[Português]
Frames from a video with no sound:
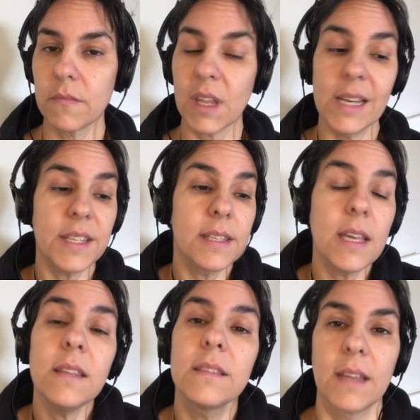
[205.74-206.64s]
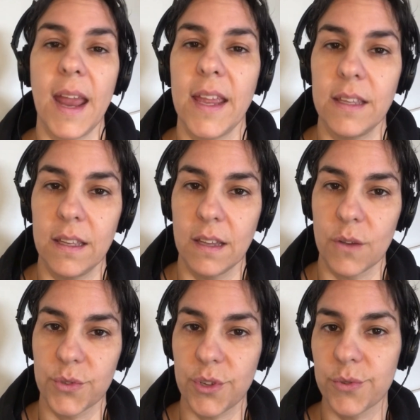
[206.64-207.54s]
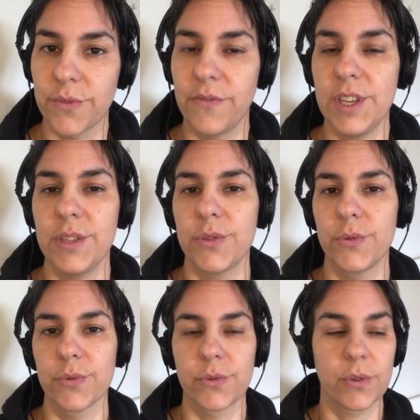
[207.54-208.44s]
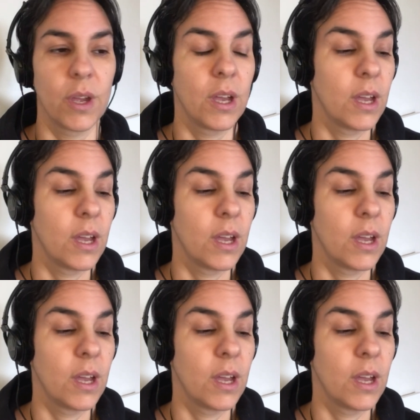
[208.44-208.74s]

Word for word: eles se entreguem aos seus vícios,